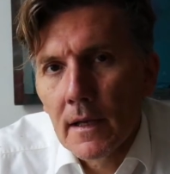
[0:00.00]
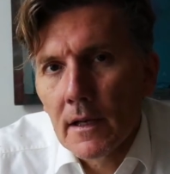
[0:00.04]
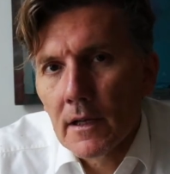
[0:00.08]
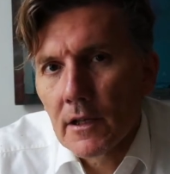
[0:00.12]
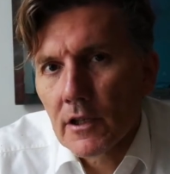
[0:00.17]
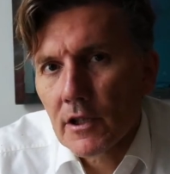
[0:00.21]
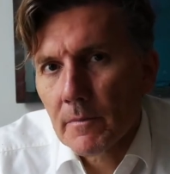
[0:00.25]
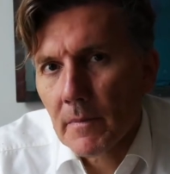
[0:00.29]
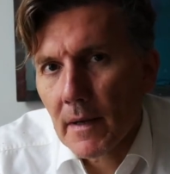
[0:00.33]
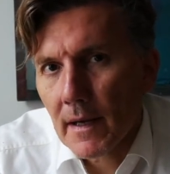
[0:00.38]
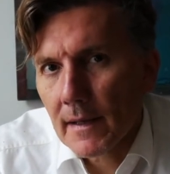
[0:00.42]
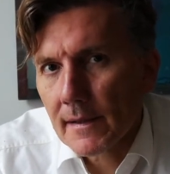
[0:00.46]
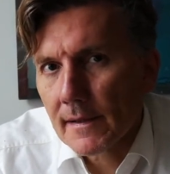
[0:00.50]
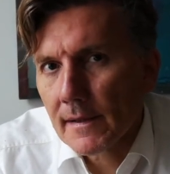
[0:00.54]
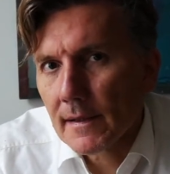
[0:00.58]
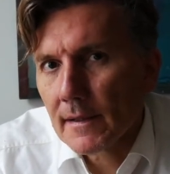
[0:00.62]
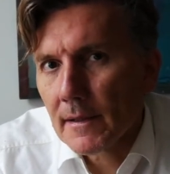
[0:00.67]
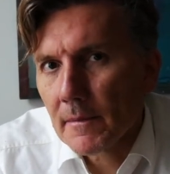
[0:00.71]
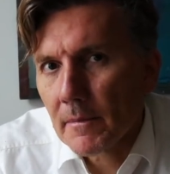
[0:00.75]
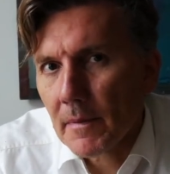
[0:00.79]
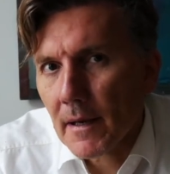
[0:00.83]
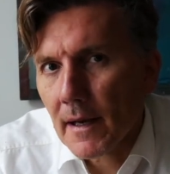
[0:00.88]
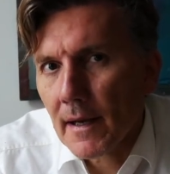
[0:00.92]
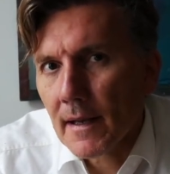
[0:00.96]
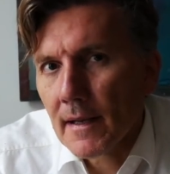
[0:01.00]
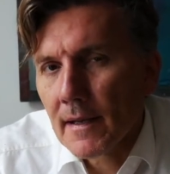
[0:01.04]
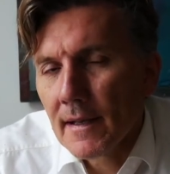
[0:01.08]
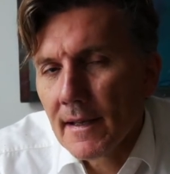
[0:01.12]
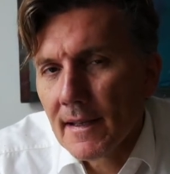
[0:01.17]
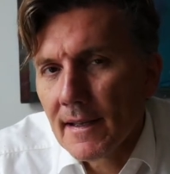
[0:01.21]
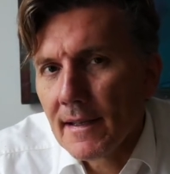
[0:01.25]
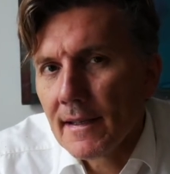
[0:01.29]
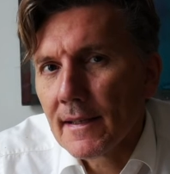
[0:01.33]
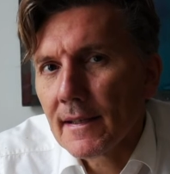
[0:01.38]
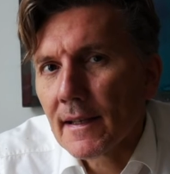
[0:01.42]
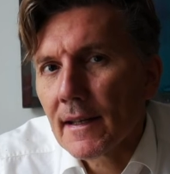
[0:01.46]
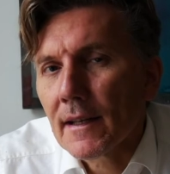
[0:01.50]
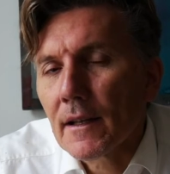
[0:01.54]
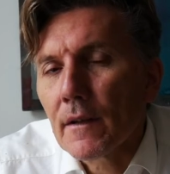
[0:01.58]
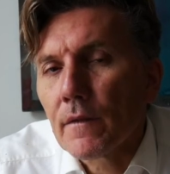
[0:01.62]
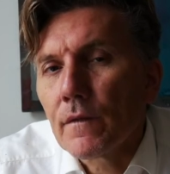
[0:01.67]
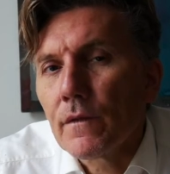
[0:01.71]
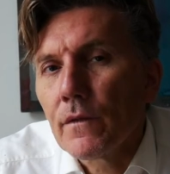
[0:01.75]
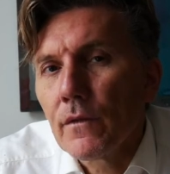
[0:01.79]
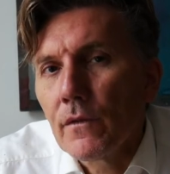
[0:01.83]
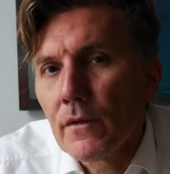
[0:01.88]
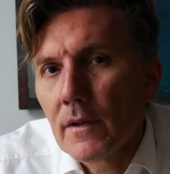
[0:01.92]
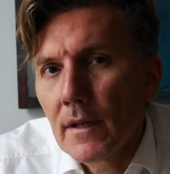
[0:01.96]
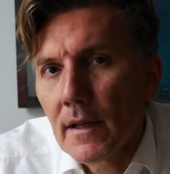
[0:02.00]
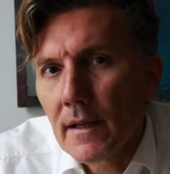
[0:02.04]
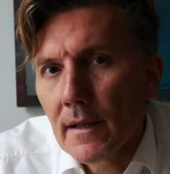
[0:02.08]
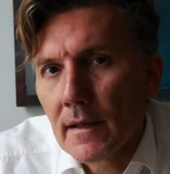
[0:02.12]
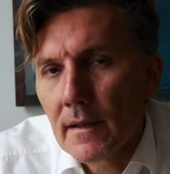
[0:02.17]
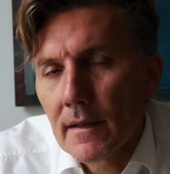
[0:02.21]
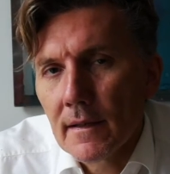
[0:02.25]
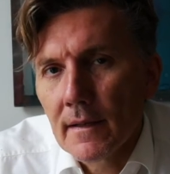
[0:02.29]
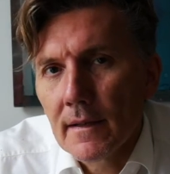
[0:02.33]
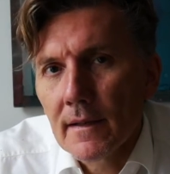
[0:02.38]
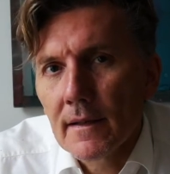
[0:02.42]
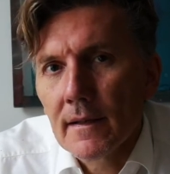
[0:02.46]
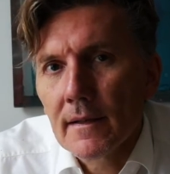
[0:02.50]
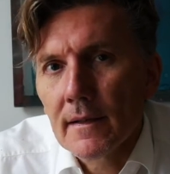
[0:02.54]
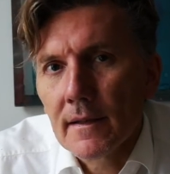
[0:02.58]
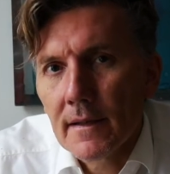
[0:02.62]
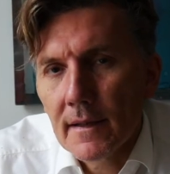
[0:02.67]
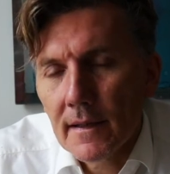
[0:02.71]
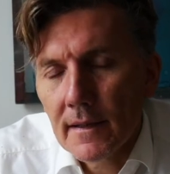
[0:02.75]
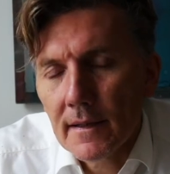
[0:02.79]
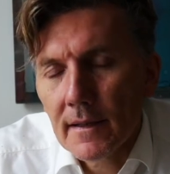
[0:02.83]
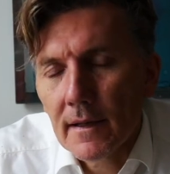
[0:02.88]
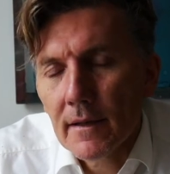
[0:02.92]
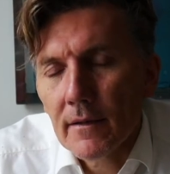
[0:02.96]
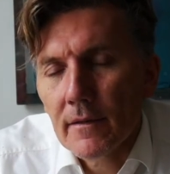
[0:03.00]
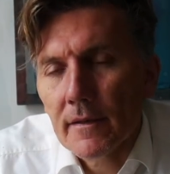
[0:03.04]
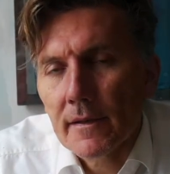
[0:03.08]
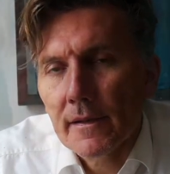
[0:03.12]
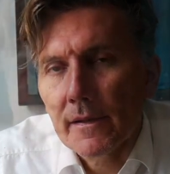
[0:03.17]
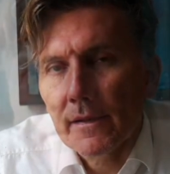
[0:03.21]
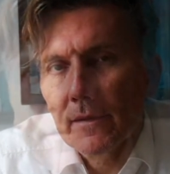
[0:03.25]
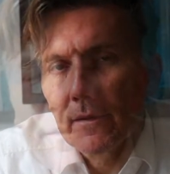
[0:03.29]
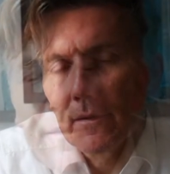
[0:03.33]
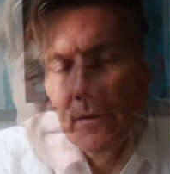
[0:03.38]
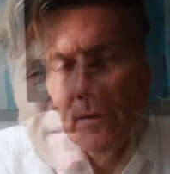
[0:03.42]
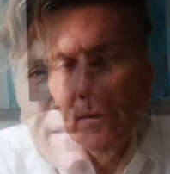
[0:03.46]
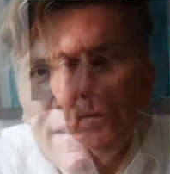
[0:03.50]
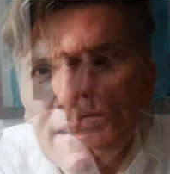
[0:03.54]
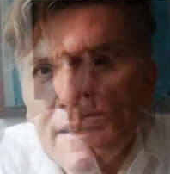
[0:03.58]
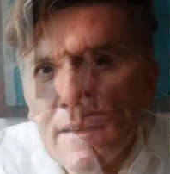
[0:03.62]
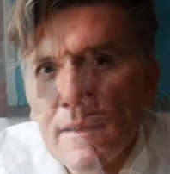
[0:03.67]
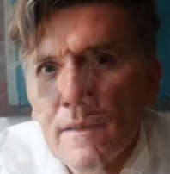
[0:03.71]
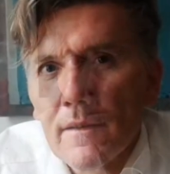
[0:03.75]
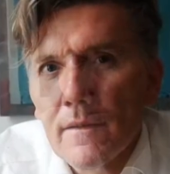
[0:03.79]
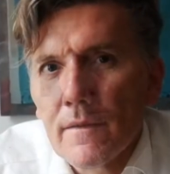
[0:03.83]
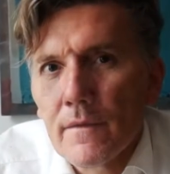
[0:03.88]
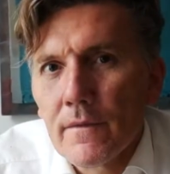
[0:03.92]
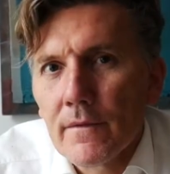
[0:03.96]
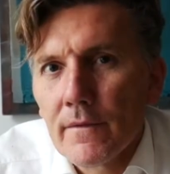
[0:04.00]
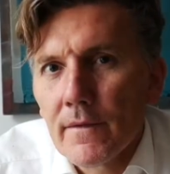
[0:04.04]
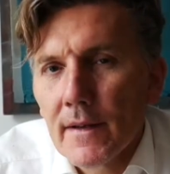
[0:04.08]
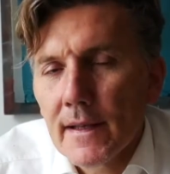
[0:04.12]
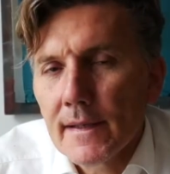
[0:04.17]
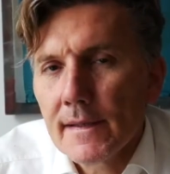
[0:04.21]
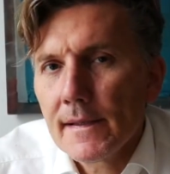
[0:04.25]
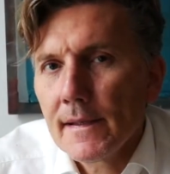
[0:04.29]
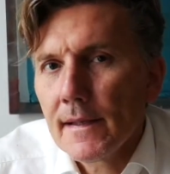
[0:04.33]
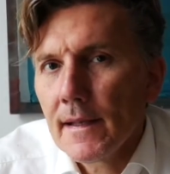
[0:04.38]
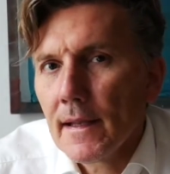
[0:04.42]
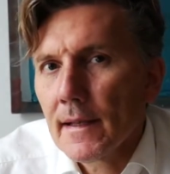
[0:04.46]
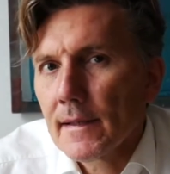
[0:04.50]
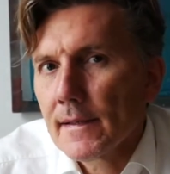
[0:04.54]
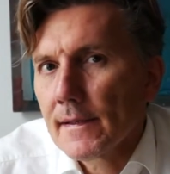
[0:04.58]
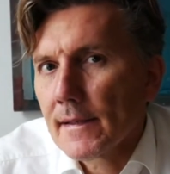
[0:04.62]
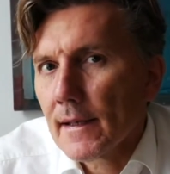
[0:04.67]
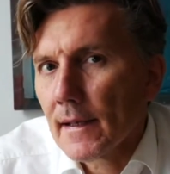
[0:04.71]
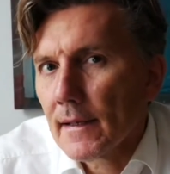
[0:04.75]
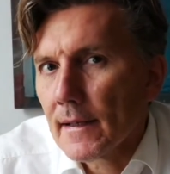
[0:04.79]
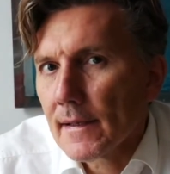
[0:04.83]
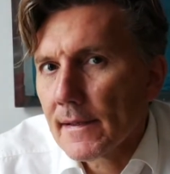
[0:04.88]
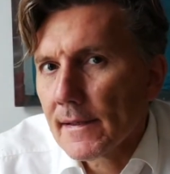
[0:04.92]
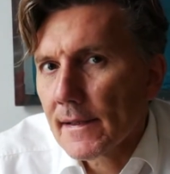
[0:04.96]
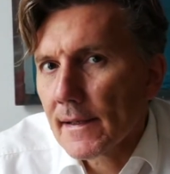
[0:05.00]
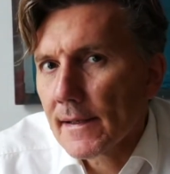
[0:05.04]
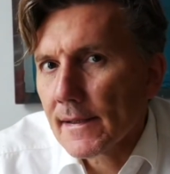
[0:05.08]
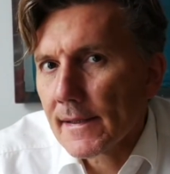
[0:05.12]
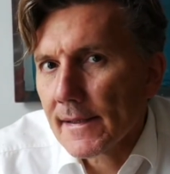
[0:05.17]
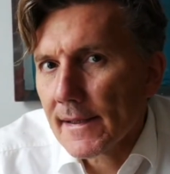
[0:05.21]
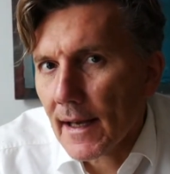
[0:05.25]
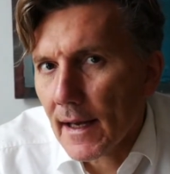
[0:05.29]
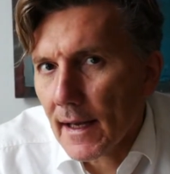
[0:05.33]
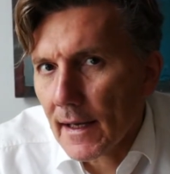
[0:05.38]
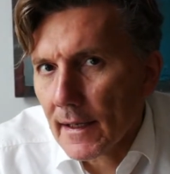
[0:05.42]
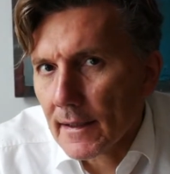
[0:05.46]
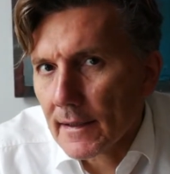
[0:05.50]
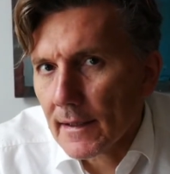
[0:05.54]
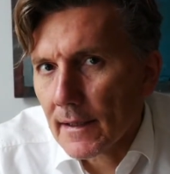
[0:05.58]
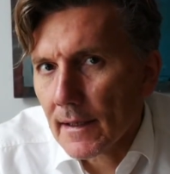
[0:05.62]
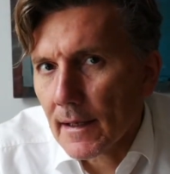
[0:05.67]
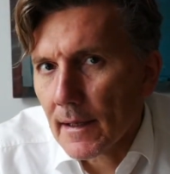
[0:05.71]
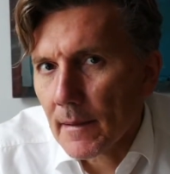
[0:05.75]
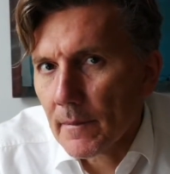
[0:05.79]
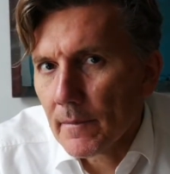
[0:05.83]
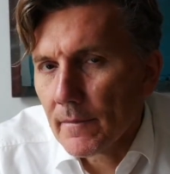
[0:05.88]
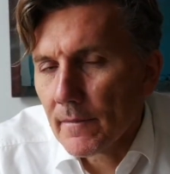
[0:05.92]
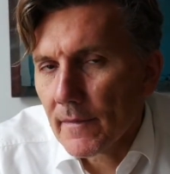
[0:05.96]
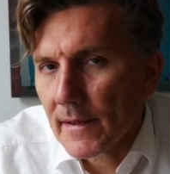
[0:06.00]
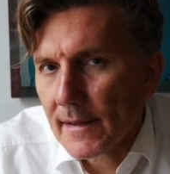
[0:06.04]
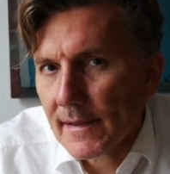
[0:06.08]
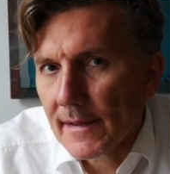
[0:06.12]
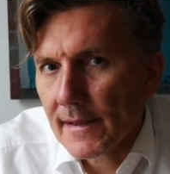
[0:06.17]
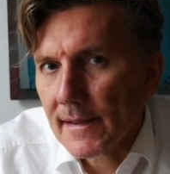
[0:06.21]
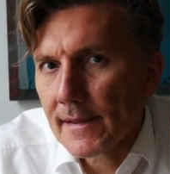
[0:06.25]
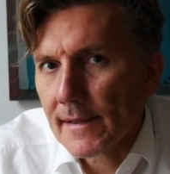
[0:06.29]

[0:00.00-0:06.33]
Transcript: Sparen Sie dabei Ihre Gefühle nicht aus. Wenn Sie jetzt alles gesagt haben, was Sie